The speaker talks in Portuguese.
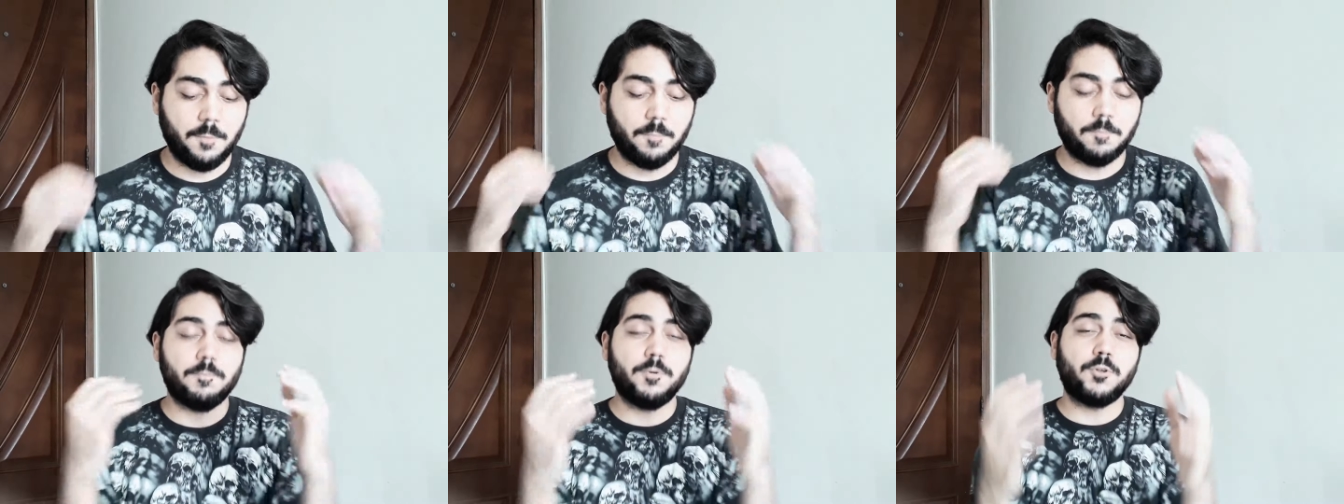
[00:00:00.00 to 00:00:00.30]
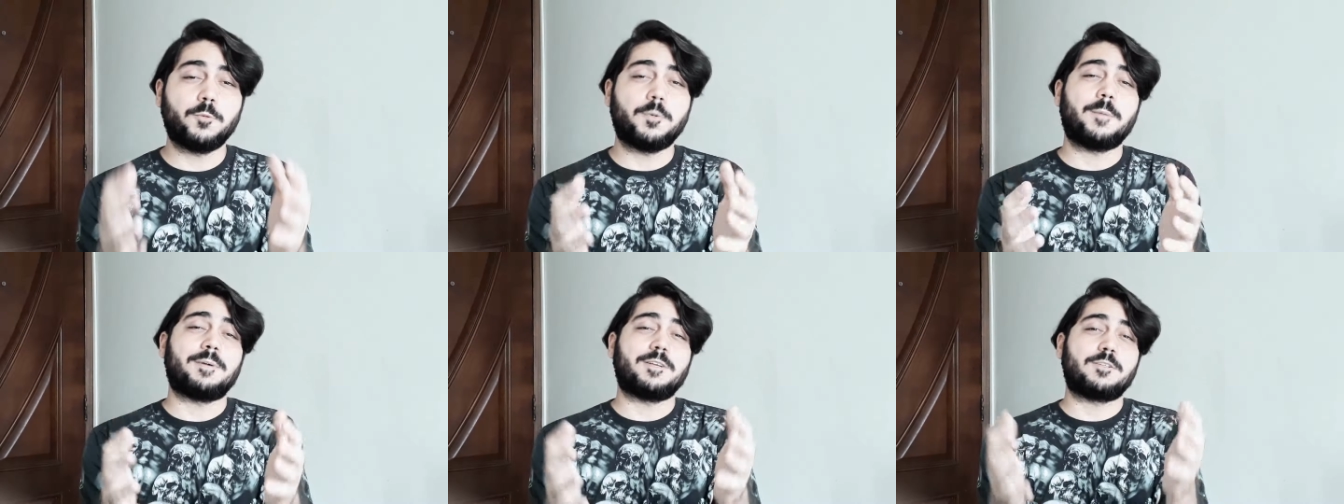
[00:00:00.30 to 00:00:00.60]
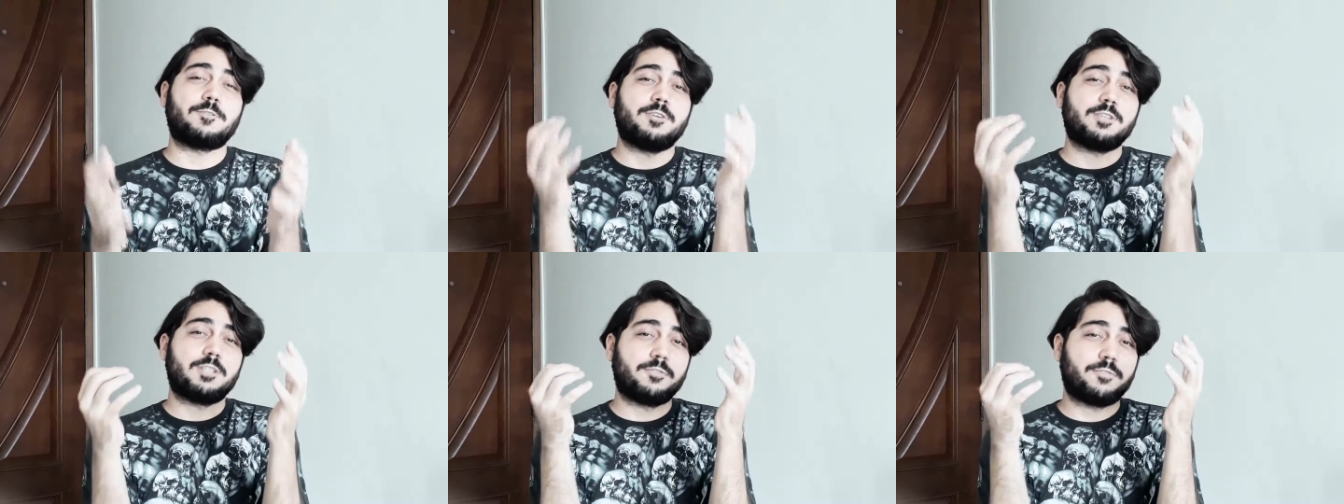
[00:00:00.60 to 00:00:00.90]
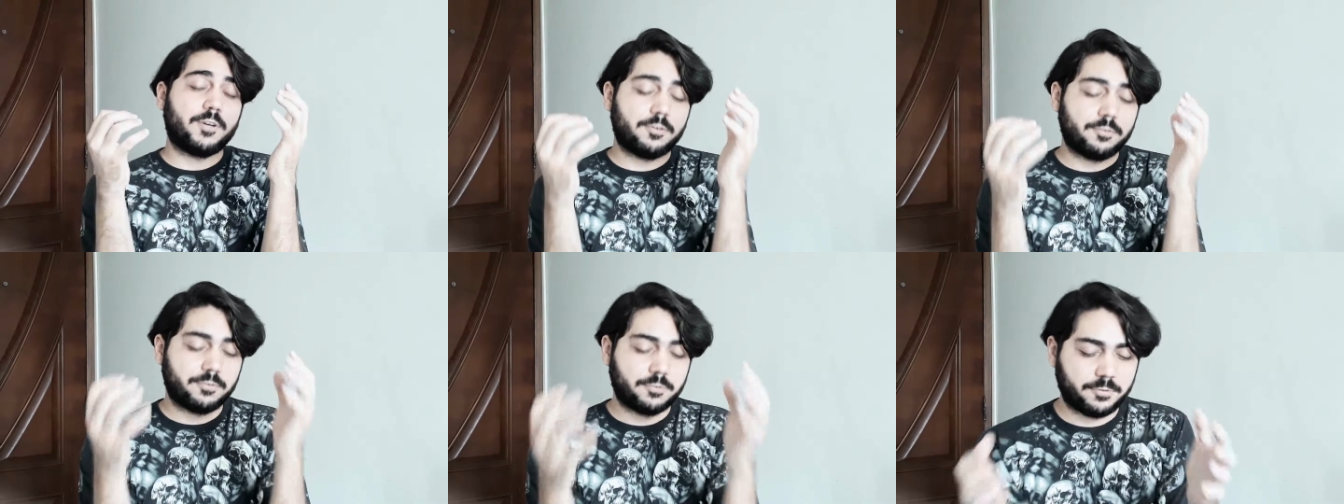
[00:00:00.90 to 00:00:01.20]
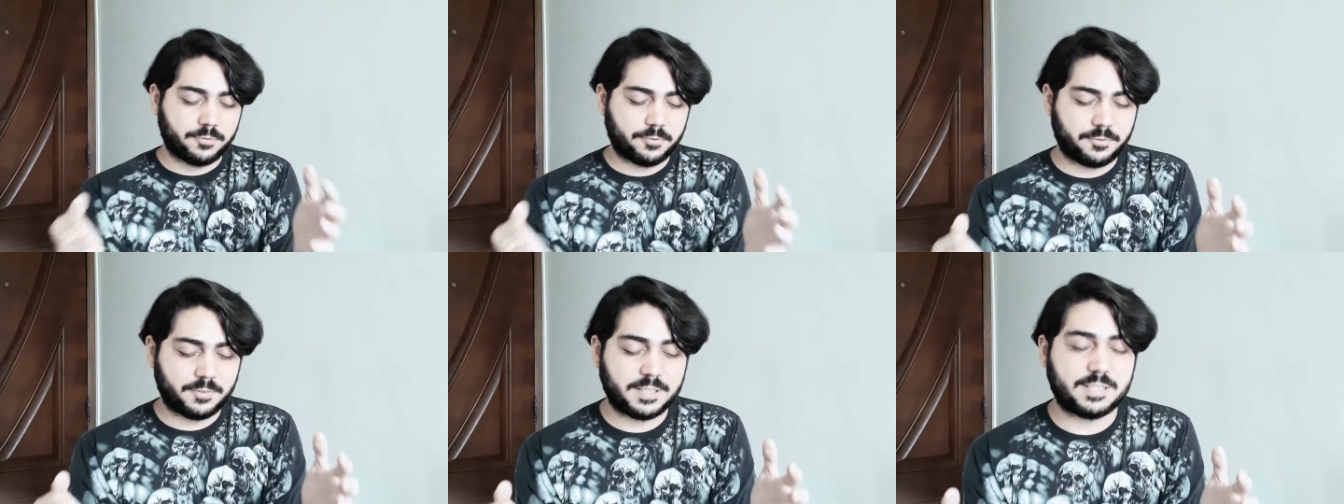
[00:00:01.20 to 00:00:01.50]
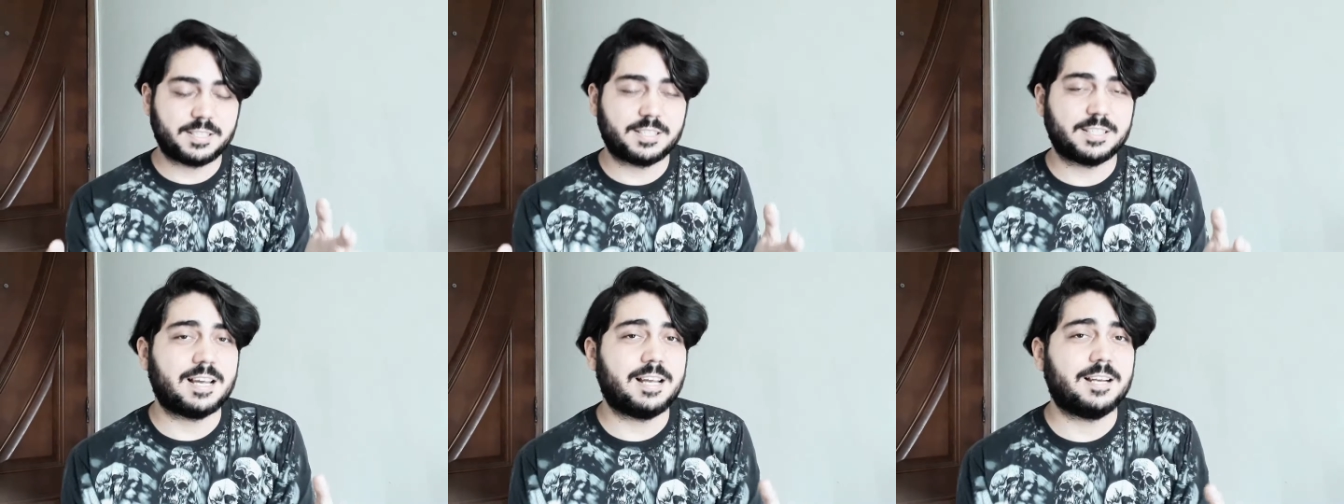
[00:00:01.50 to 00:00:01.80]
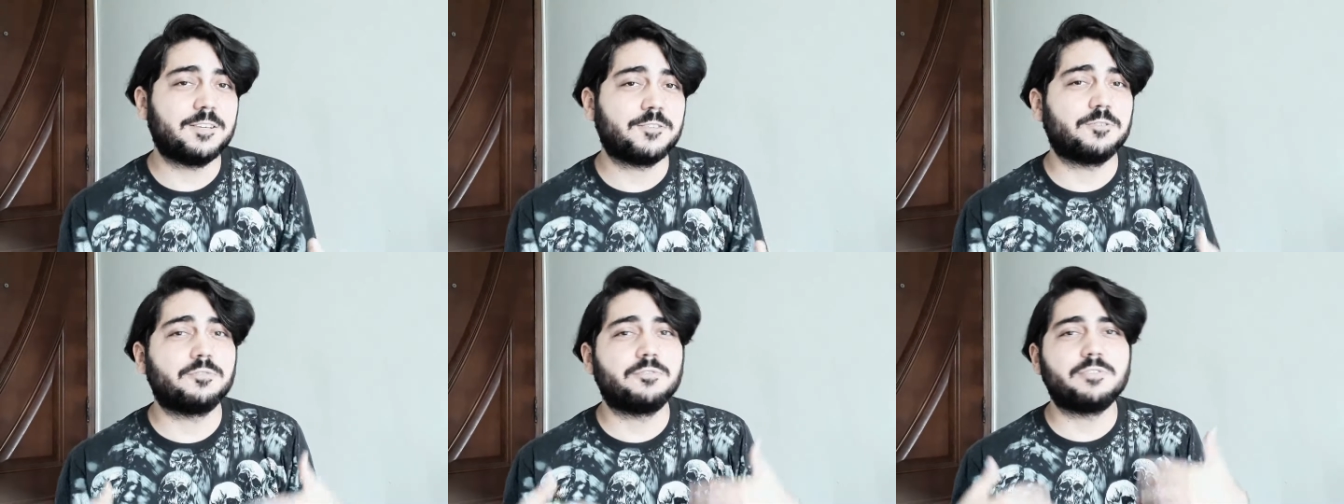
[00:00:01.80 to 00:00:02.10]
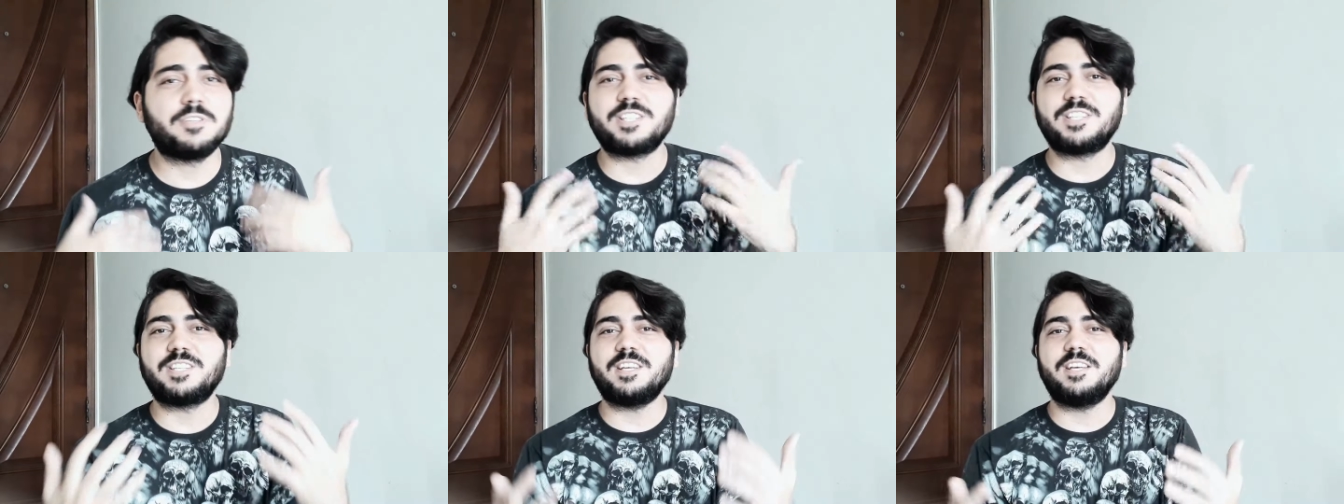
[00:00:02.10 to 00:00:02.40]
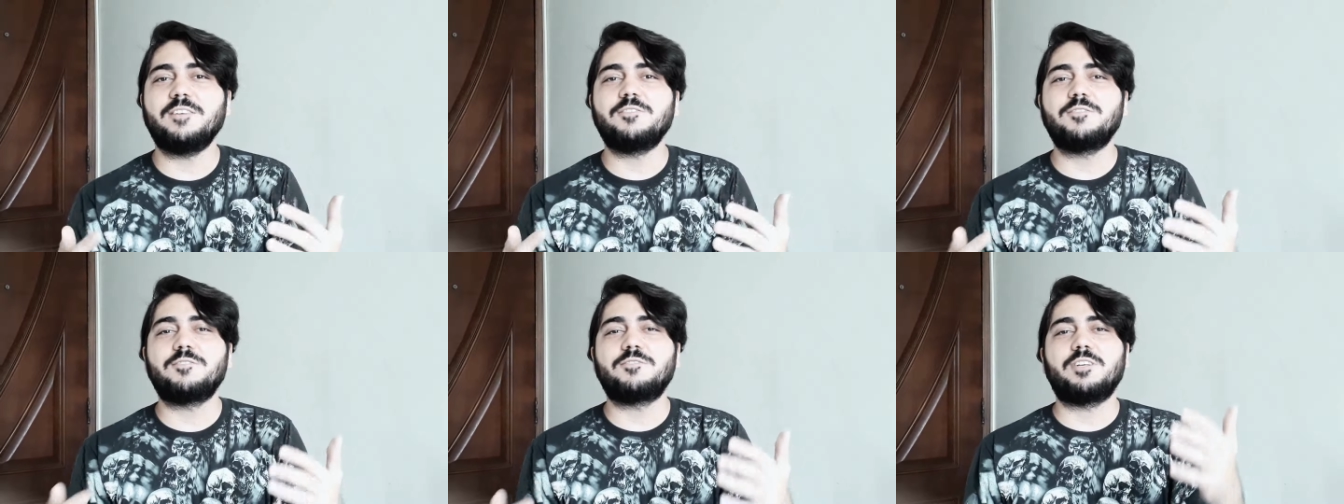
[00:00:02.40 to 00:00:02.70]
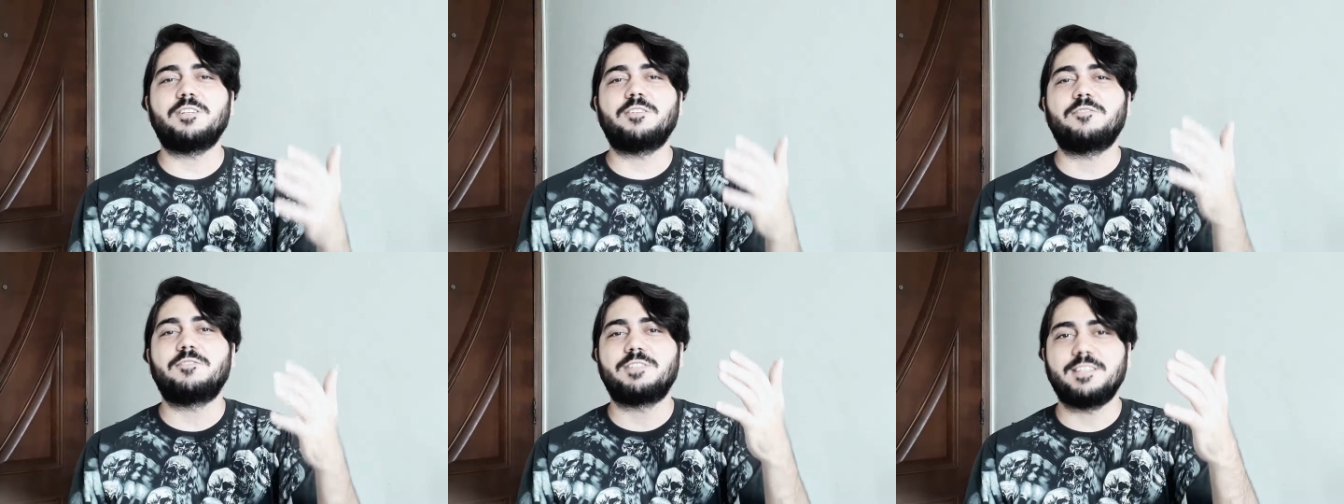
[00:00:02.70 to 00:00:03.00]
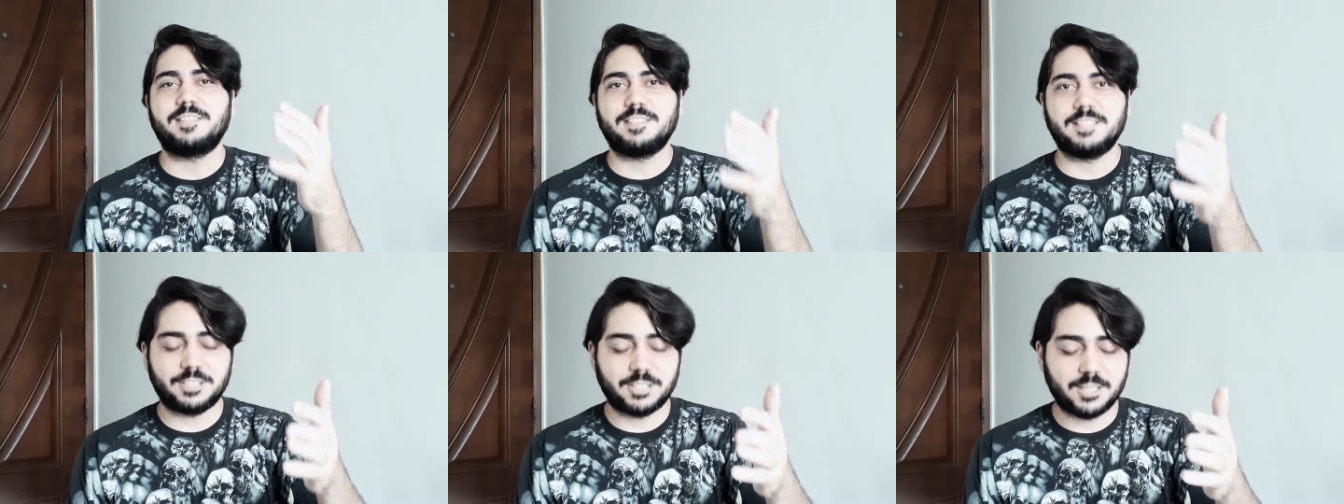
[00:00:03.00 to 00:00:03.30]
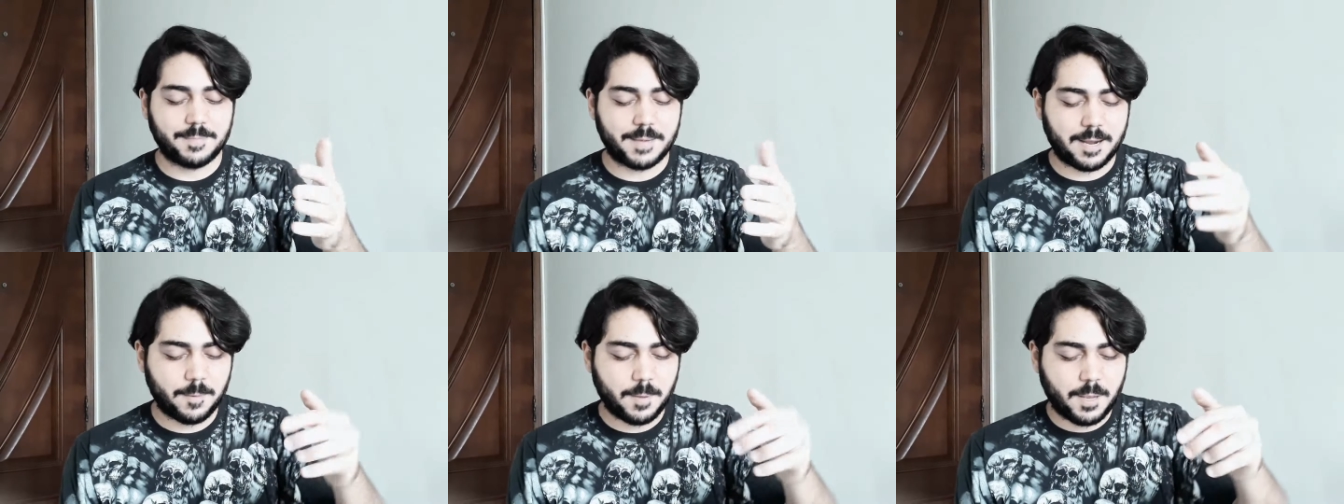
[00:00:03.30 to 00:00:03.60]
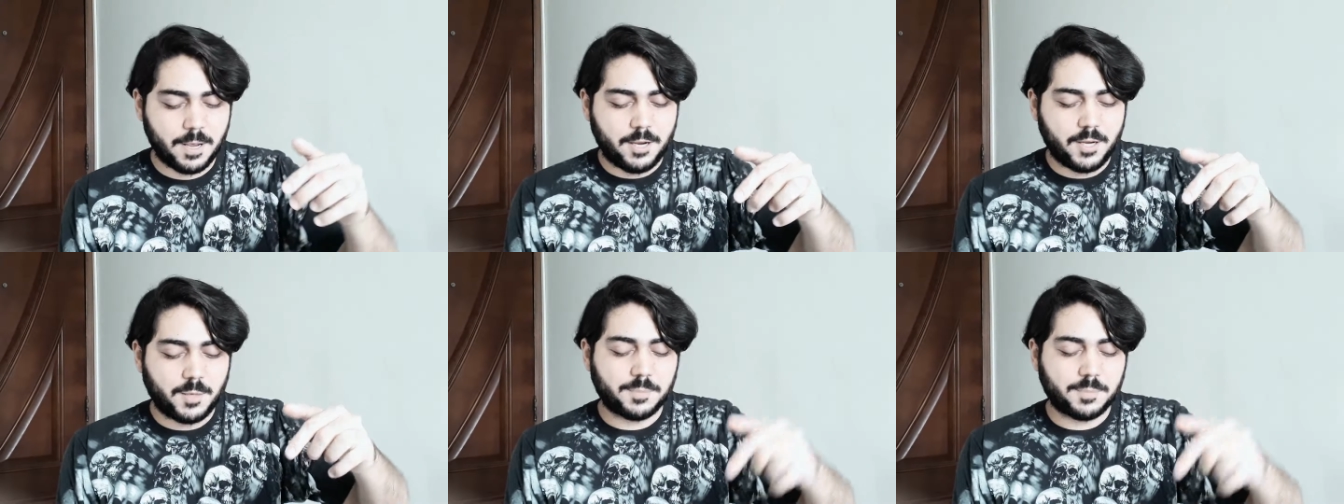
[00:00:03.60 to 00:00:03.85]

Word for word: Muito bem, pessoal, esse foi o Versalhes ou Versailles, do jeito que você quiser chamar.